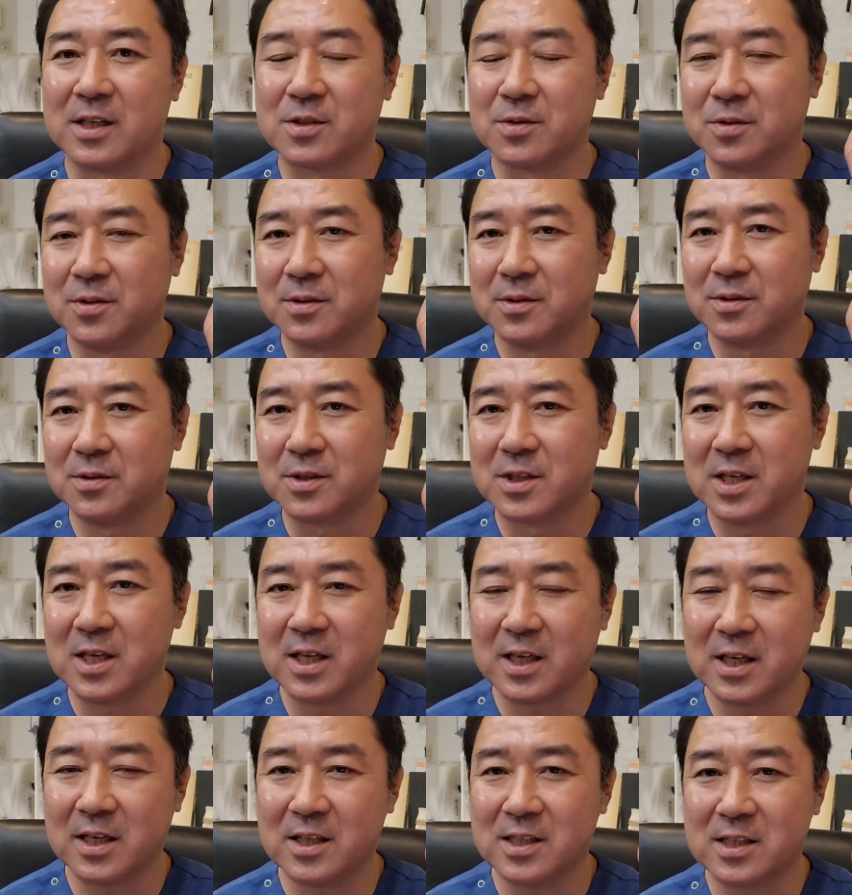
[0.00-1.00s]
そのお
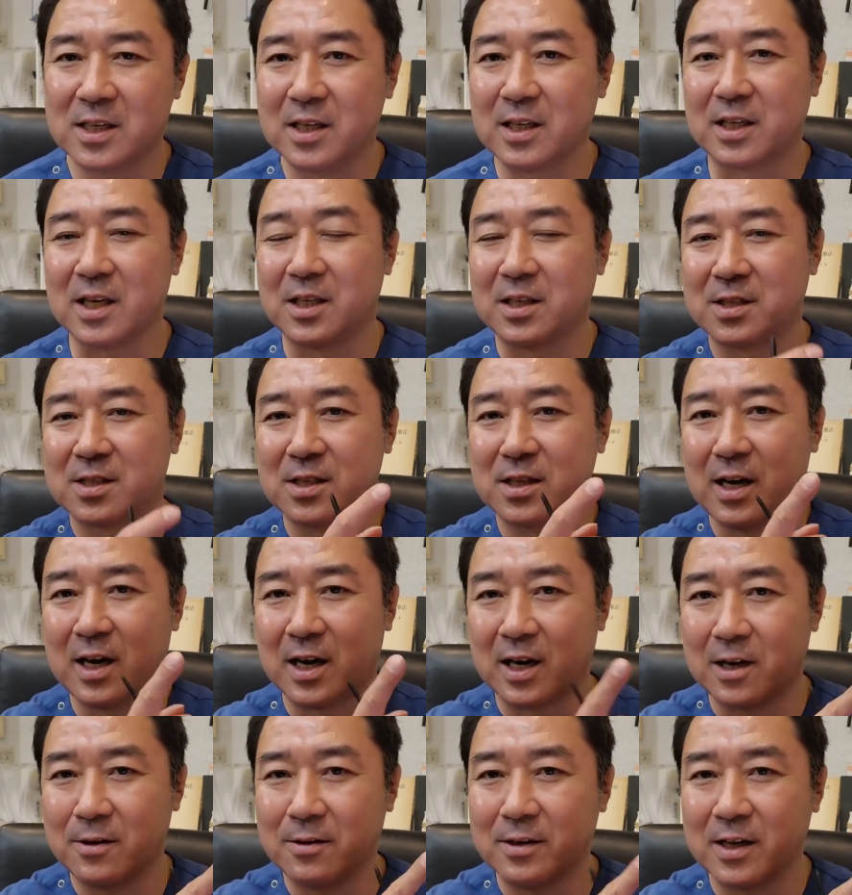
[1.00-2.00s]
尻から下に激痛
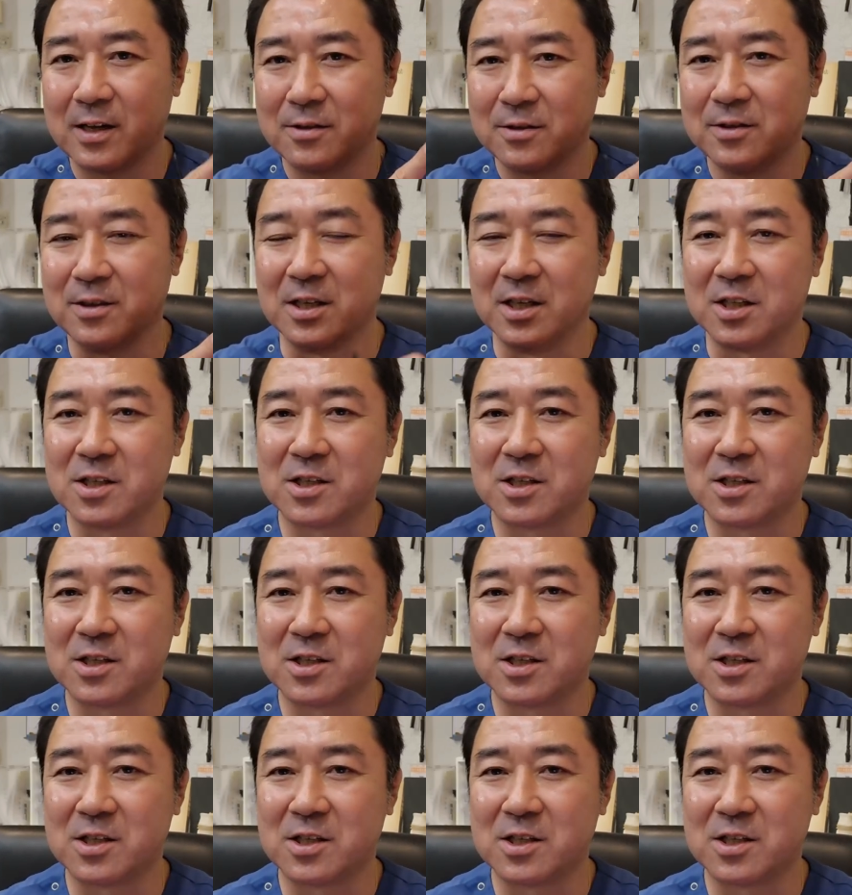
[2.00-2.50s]
が現れるいっ